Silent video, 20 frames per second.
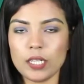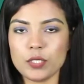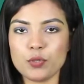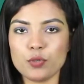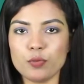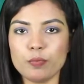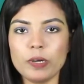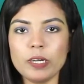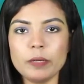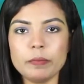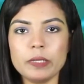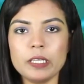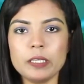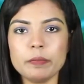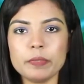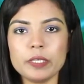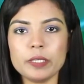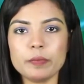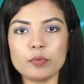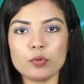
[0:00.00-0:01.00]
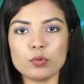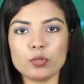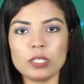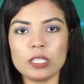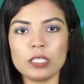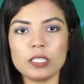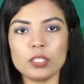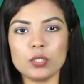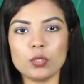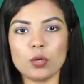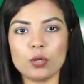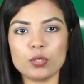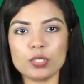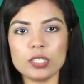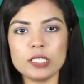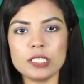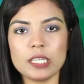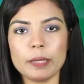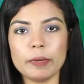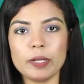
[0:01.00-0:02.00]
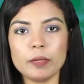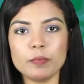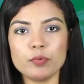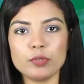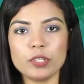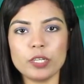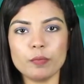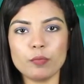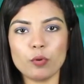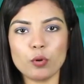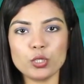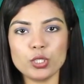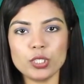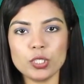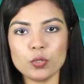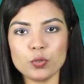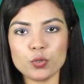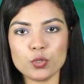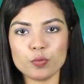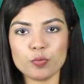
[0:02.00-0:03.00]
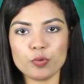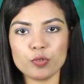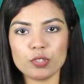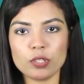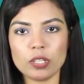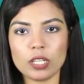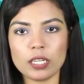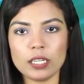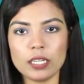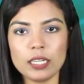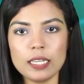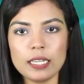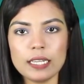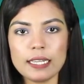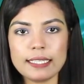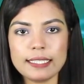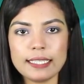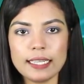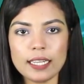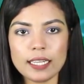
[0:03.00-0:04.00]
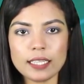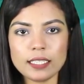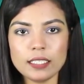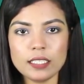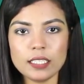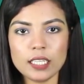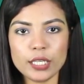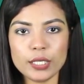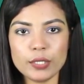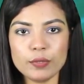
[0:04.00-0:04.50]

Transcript: আজ রোববার বিএনপির প্রতিনিধি দলটি জামালপুরের বক্সিগঞ্জ উপজেলার নীলাক্ষিয়া